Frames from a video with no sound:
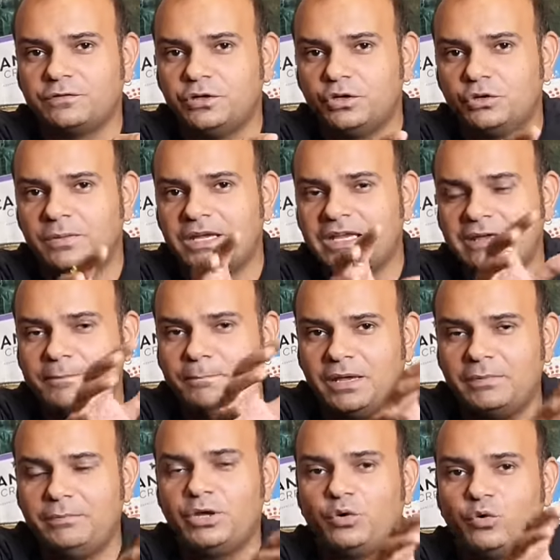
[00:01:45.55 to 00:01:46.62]
वीडियो में कि
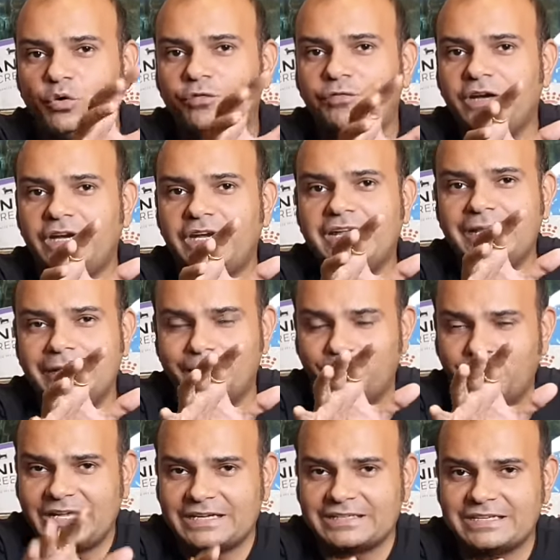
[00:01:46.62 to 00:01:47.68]
बेबी को फीड की
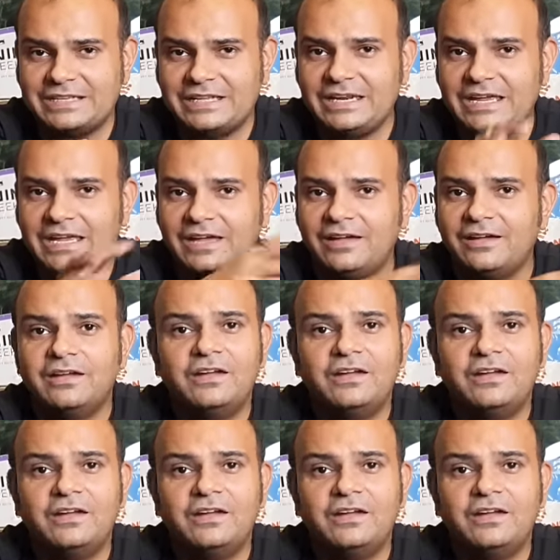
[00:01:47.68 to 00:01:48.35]
कैसे देनी है